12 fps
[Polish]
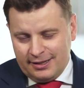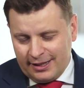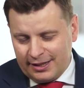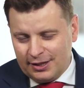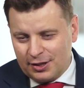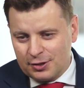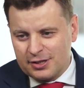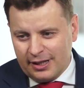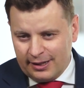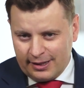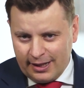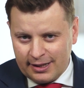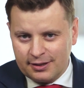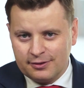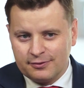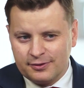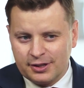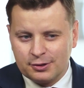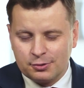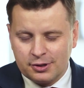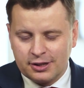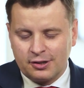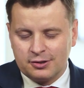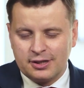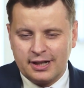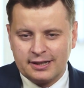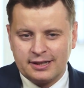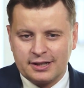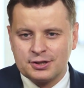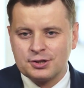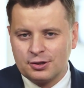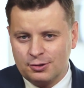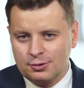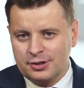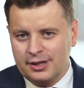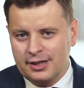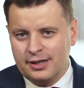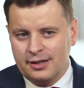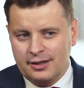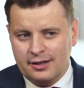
Taki koncentrat w niektórych kontraktach, szczególnie e,